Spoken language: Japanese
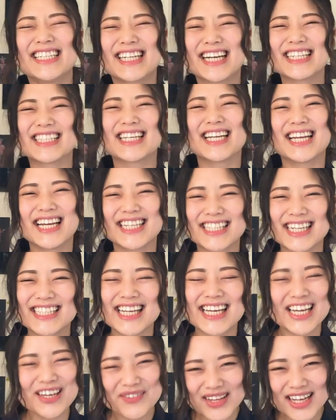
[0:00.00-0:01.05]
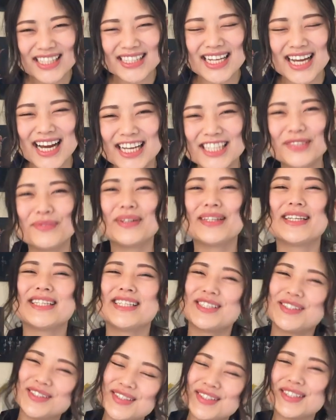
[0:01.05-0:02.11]
ガンダーレーサぜひ皆さん初めて
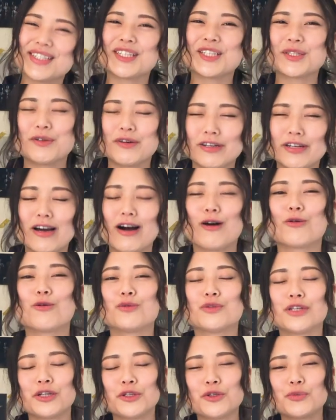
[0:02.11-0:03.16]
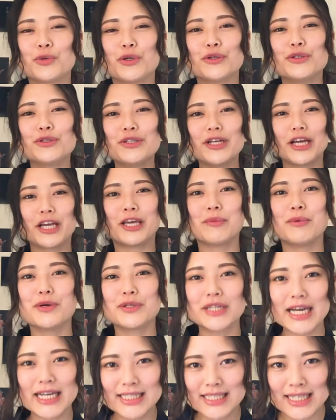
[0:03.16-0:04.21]
知るって人はねあこんな人もいるんだ疫病
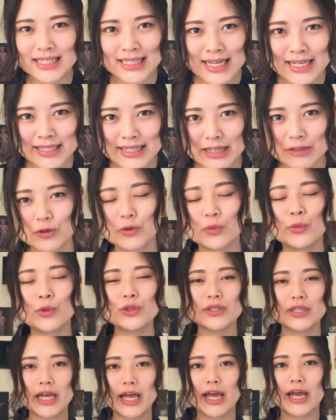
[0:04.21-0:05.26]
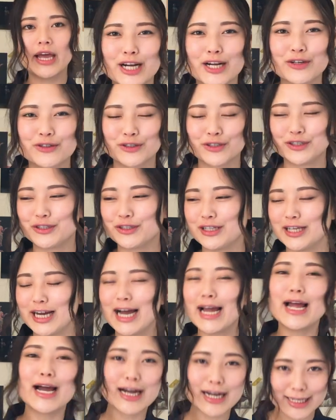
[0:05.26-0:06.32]
退散なんだと思ってこの人に
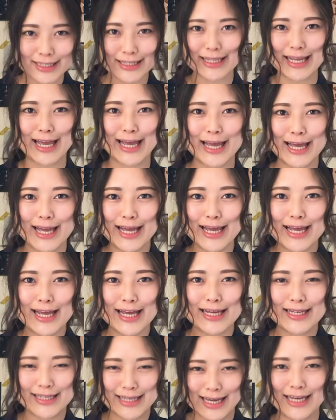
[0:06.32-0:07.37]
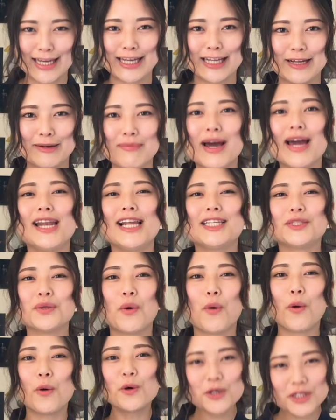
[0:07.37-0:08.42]
あやかって元気な毎日を
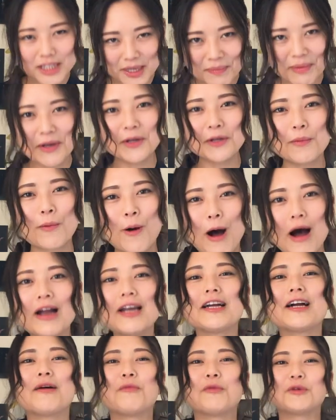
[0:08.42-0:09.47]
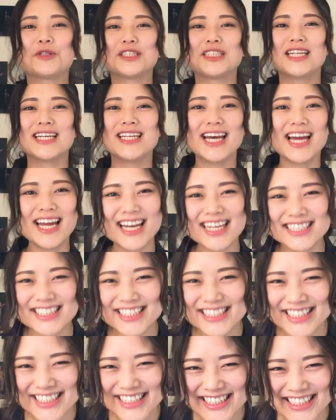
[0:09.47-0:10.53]
送ってみるのもありかもしれないです
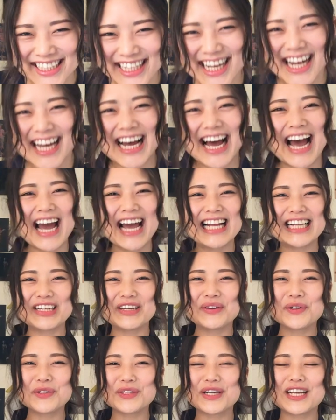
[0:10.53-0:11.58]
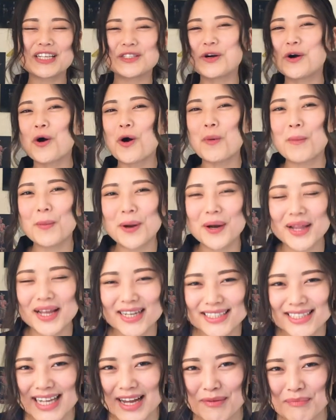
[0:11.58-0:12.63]
はいということで情報盛りだ
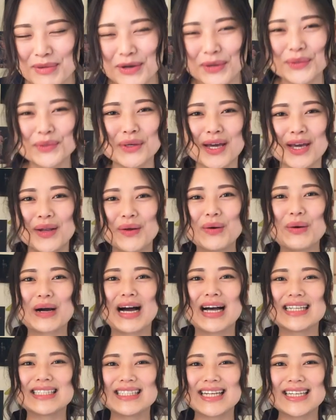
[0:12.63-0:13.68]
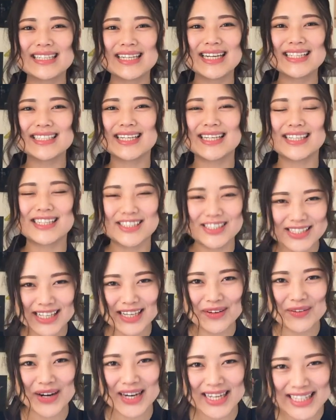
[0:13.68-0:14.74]
くさんみほとけの元旦大師さんについて
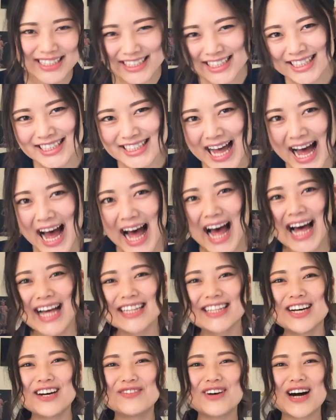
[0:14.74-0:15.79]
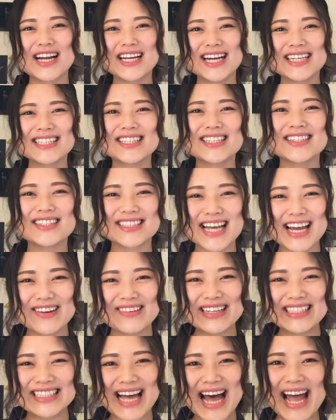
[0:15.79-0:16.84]
のお話でしたどうもありがとうござい
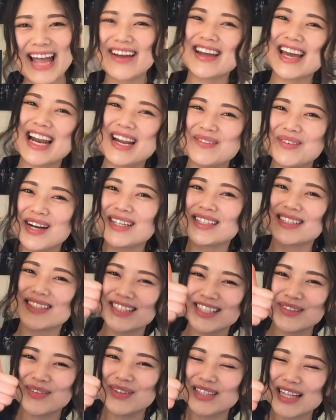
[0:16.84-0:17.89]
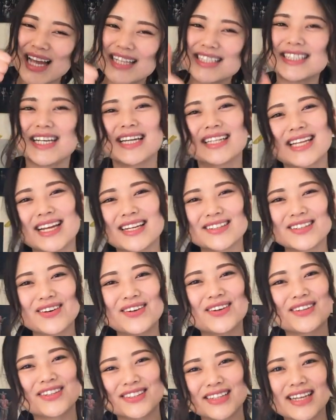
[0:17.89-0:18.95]
ましたよければグッドボタンチャンネル登
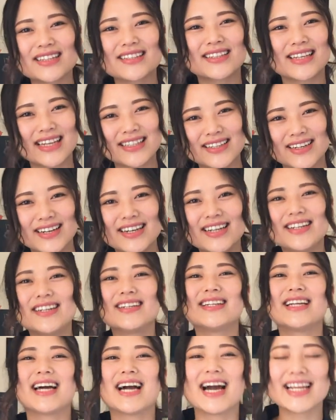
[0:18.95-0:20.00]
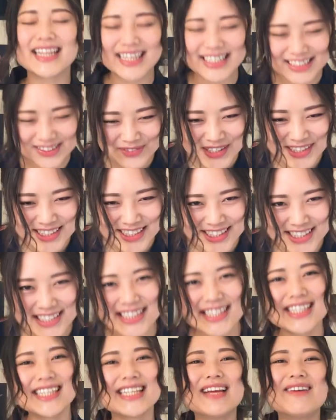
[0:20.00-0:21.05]
録などなどお願いいたします
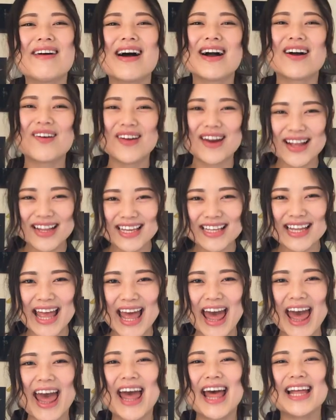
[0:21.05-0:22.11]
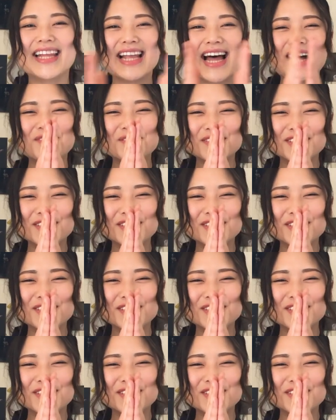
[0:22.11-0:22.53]
ではこれにてナ